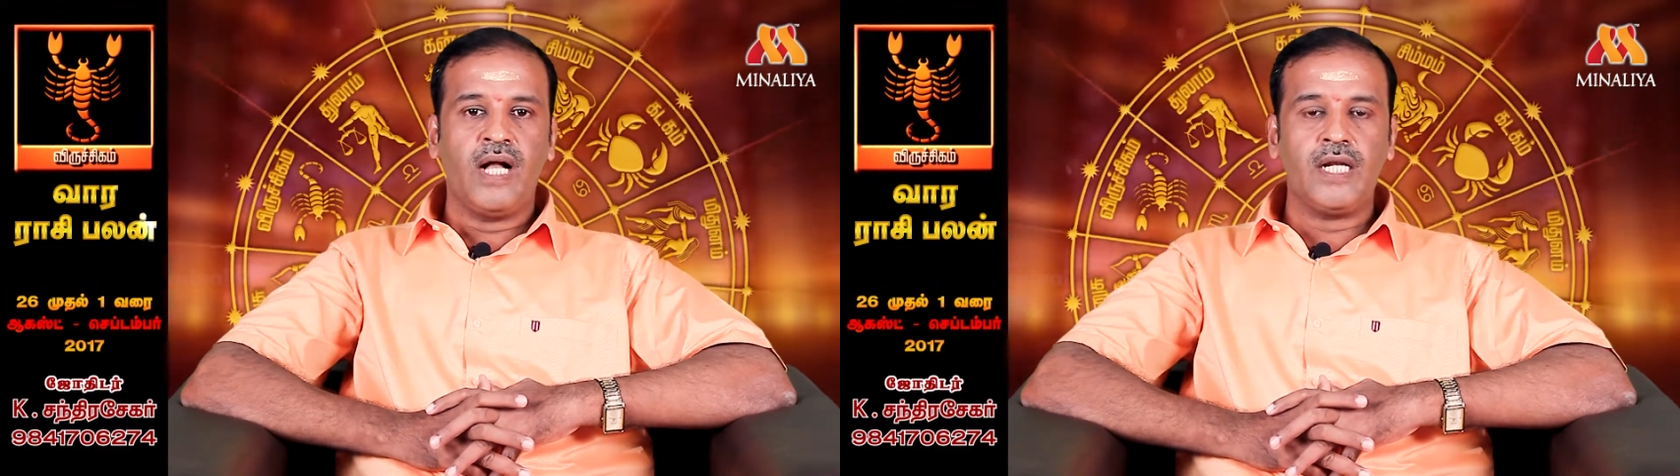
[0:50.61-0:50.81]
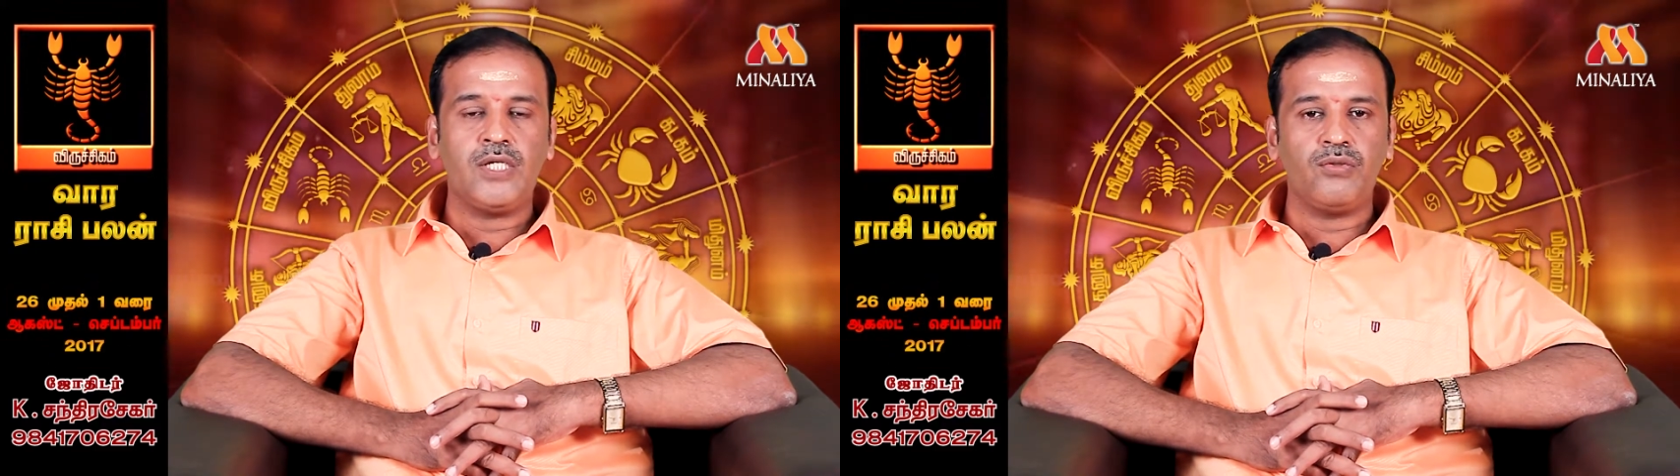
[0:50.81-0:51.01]

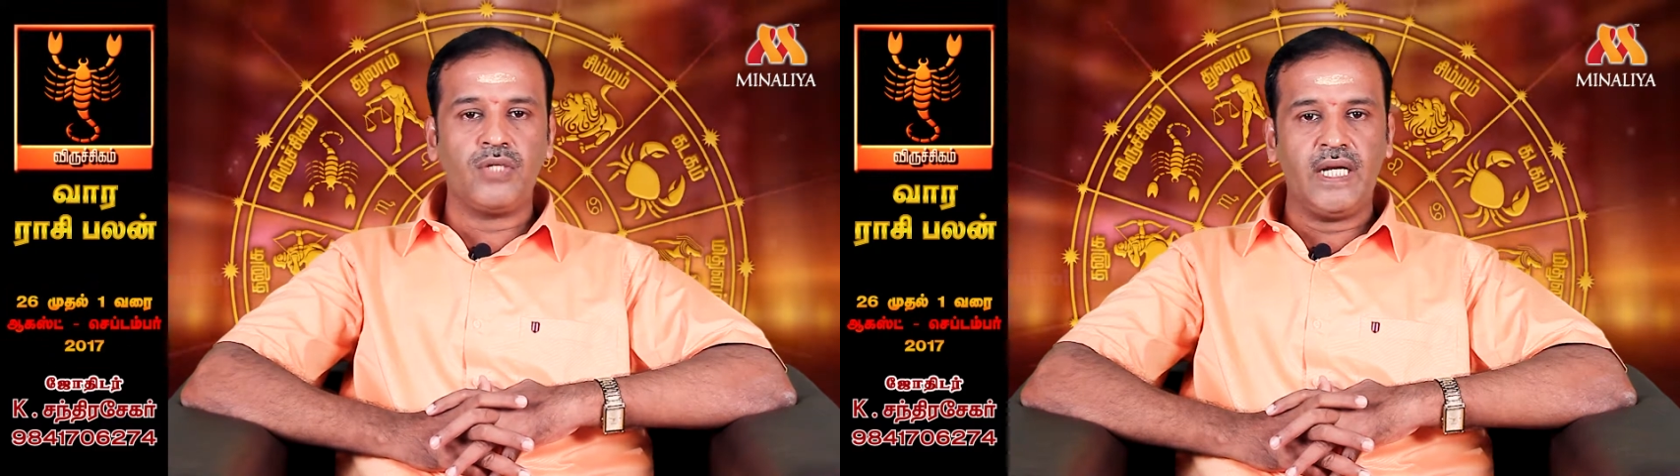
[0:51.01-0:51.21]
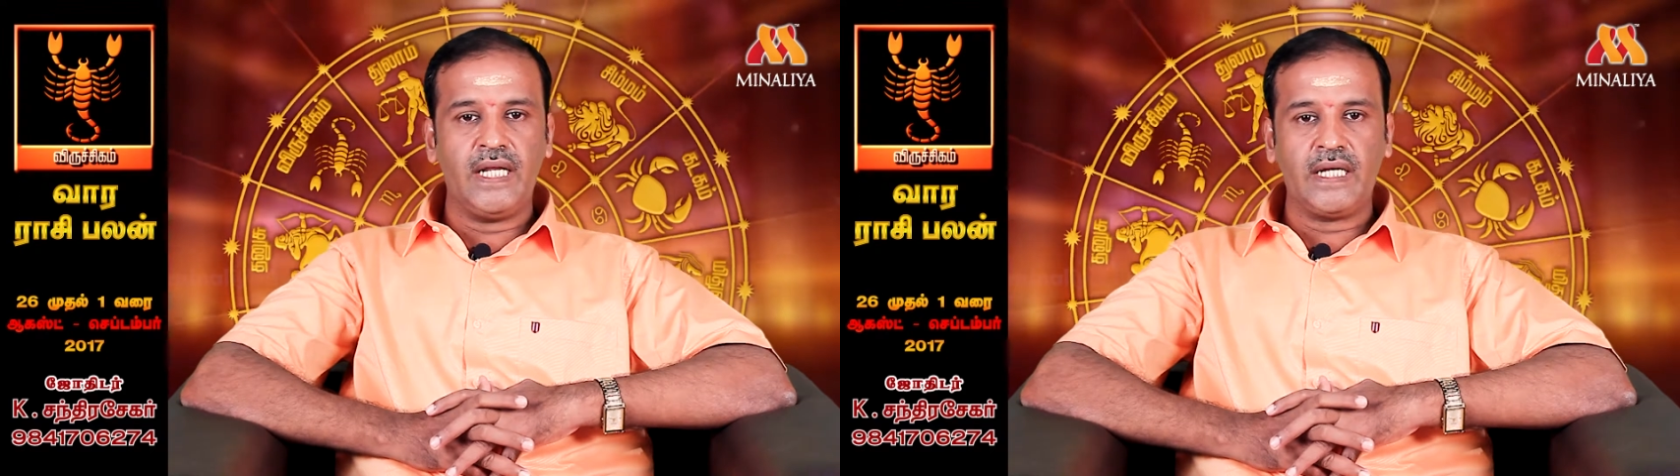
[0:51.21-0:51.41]
அரசு
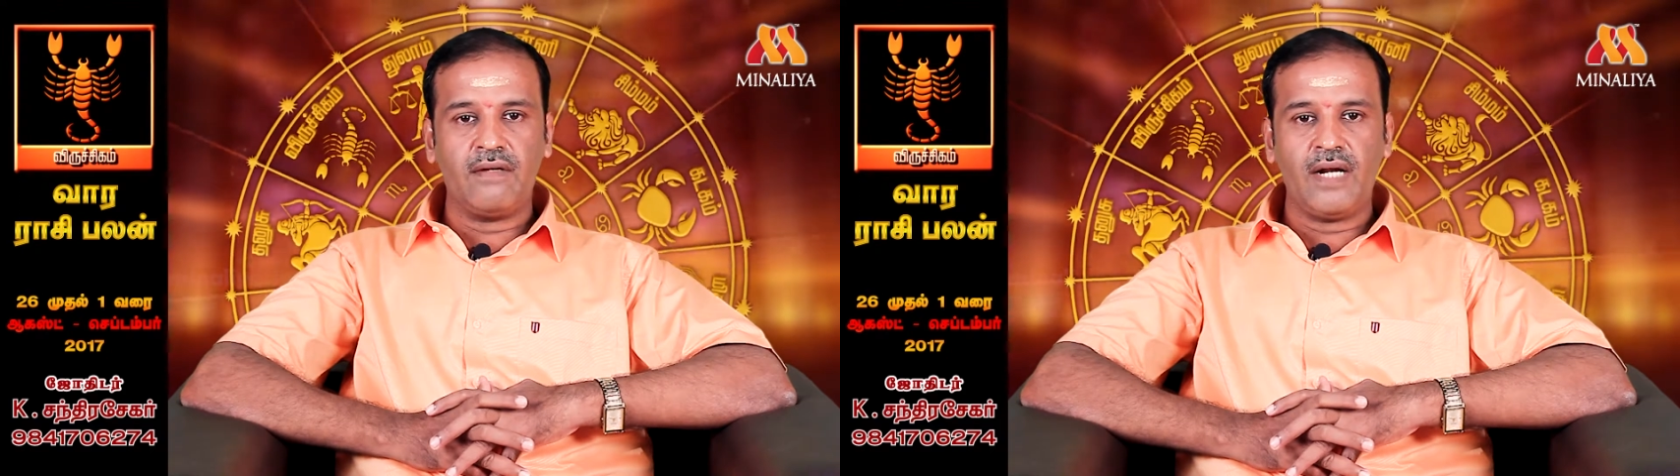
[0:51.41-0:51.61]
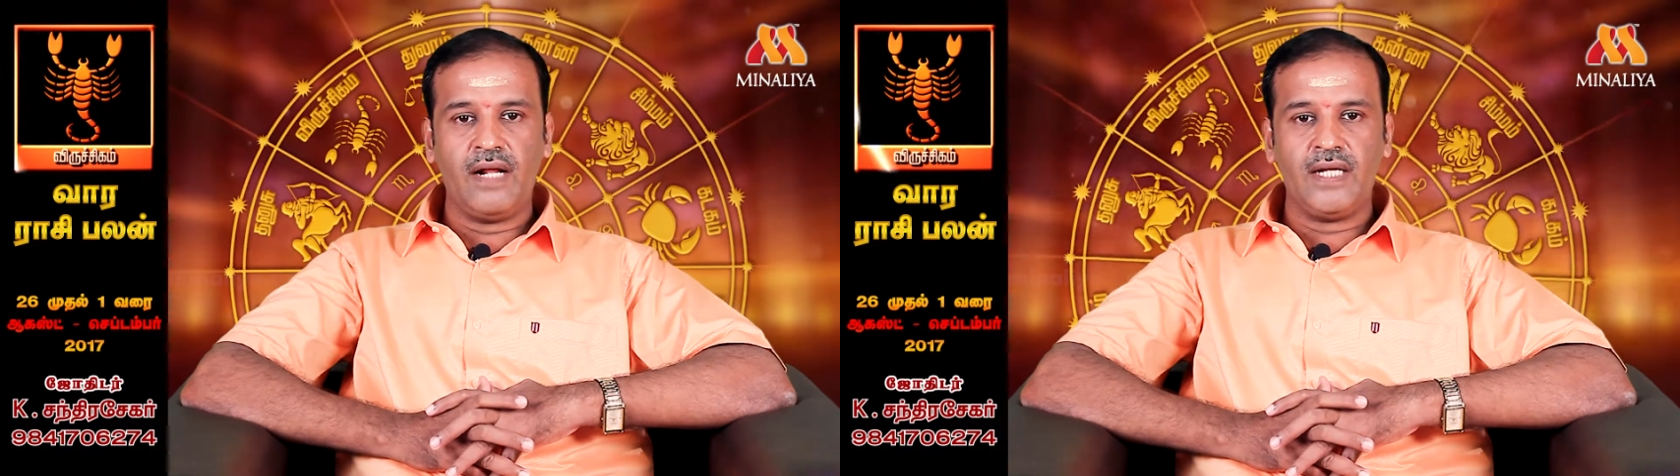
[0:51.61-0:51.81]
துறையில்
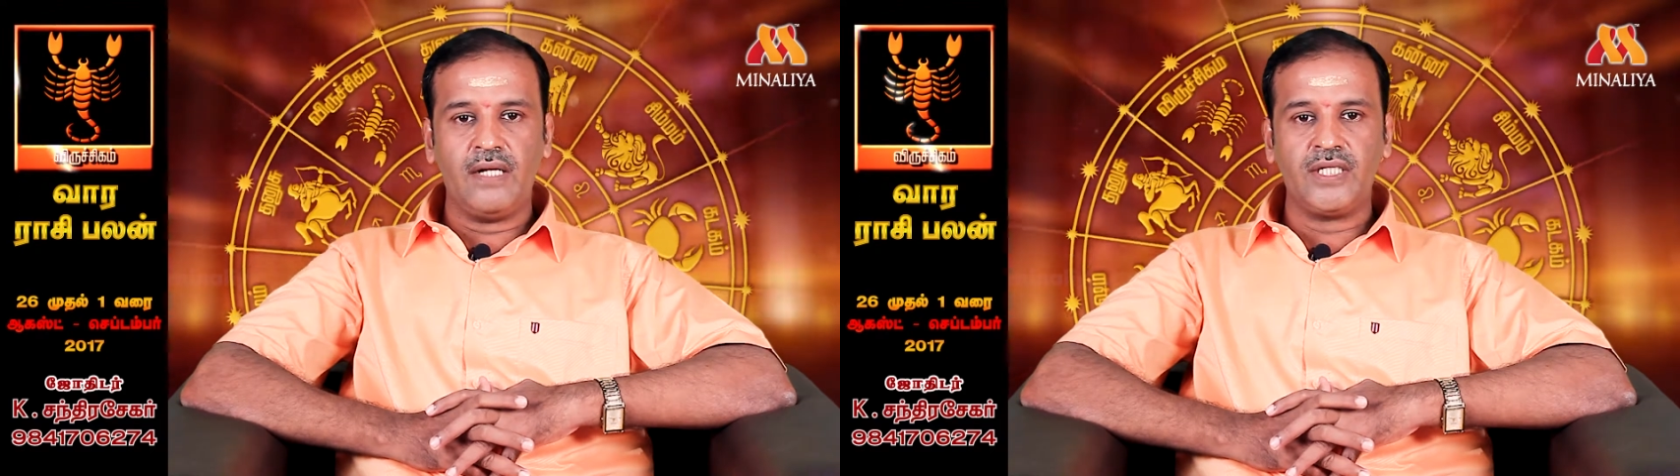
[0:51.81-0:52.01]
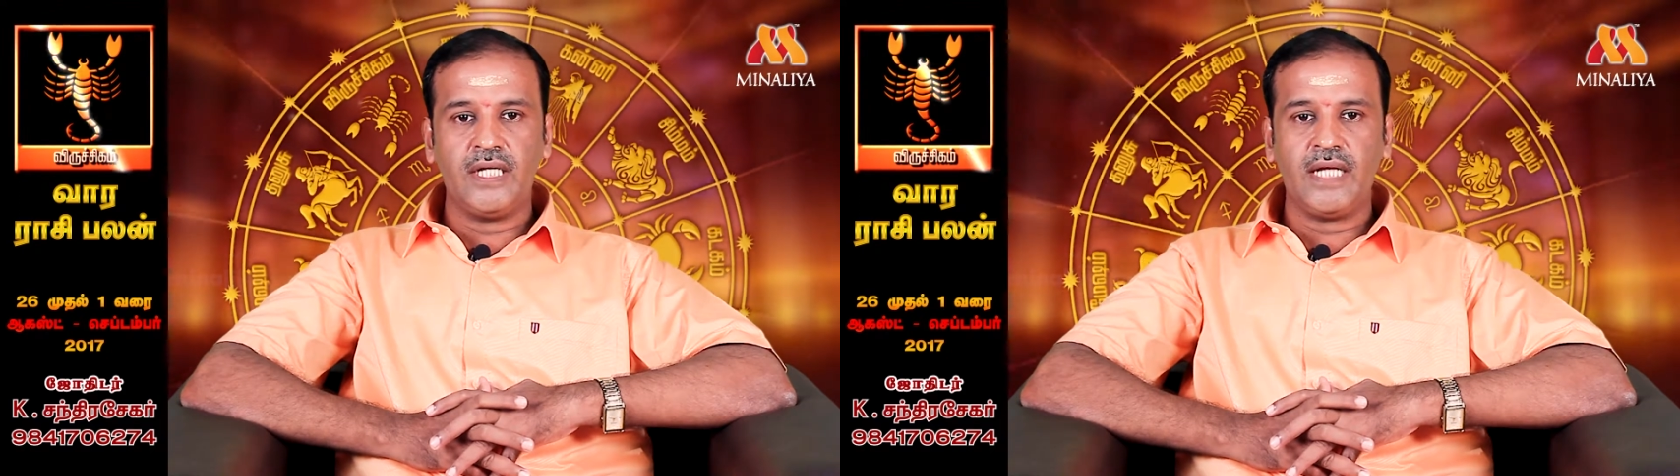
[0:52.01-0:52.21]
இருக்கிறவங்களா இருந்தாலும் சரி